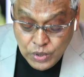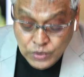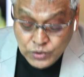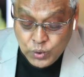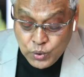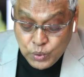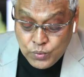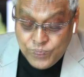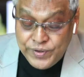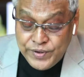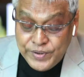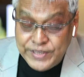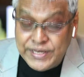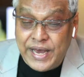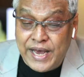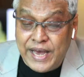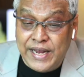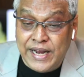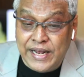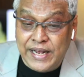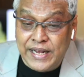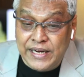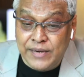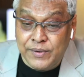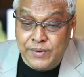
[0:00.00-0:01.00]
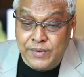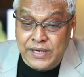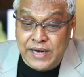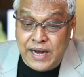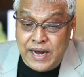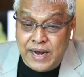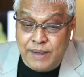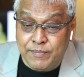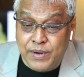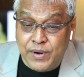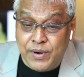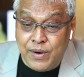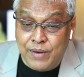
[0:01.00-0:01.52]
ศูนย์วิจัยและนวัตกร
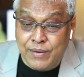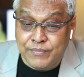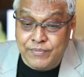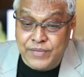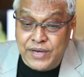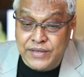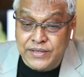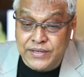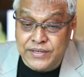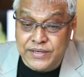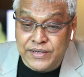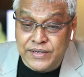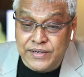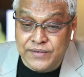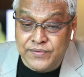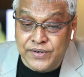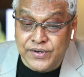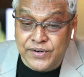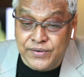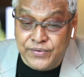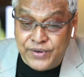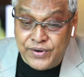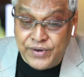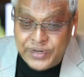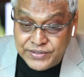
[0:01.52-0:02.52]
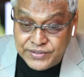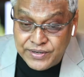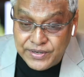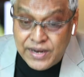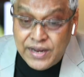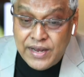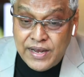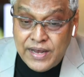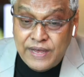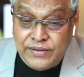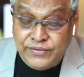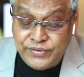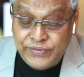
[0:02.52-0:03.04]
รมเพื่อความยั่งยืนหรือ RICH
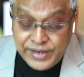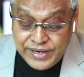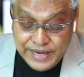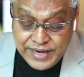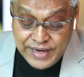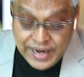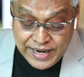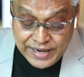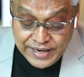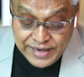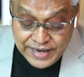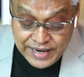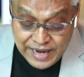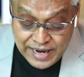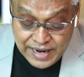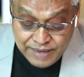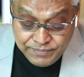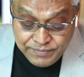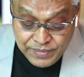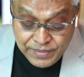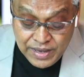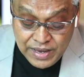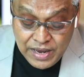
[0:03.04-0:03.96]
เช่นกันนะครับ